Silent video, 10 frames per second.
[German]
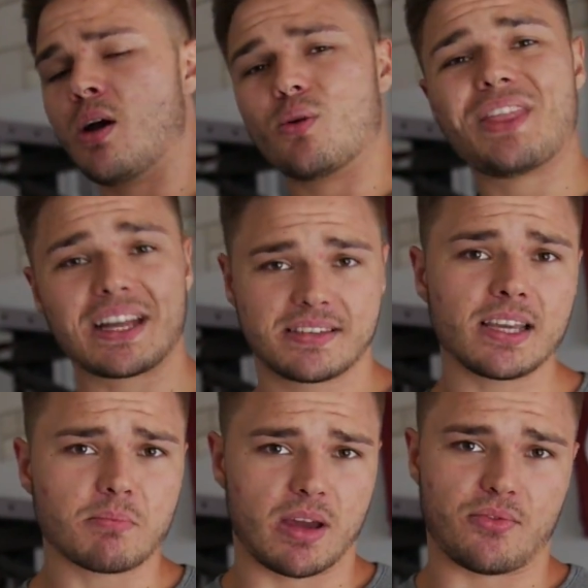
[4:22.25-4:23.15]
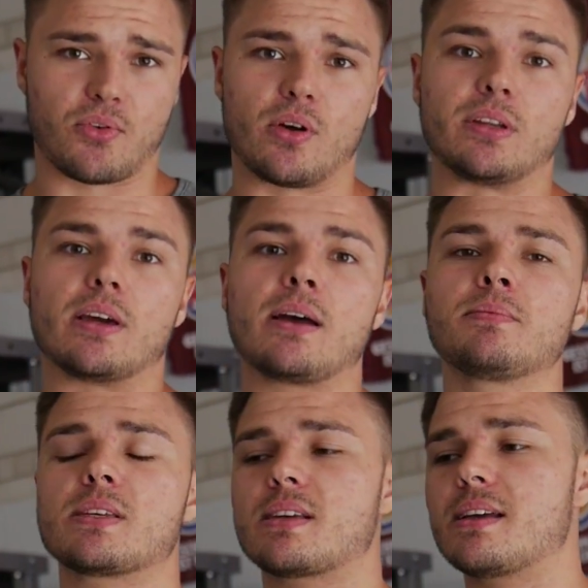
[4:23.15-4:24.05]
Und that's it, meine Freunde. Ja?
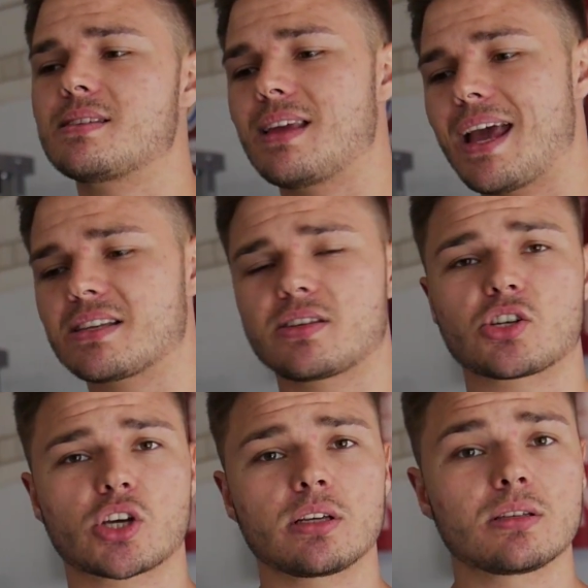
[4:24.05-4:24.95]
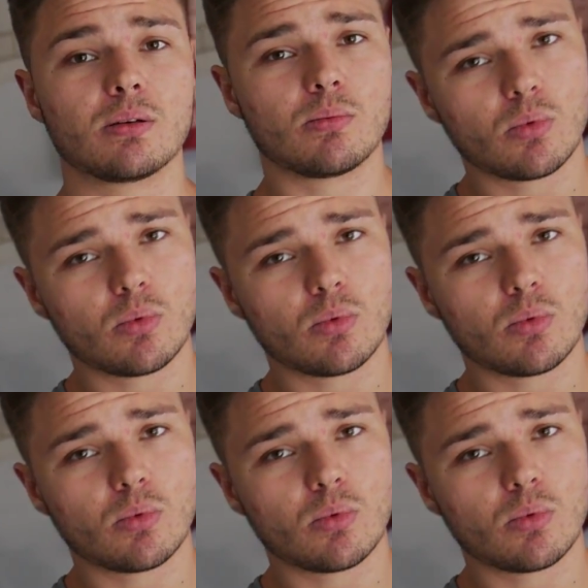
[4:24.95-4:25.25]
Das heißt, erster Schritt,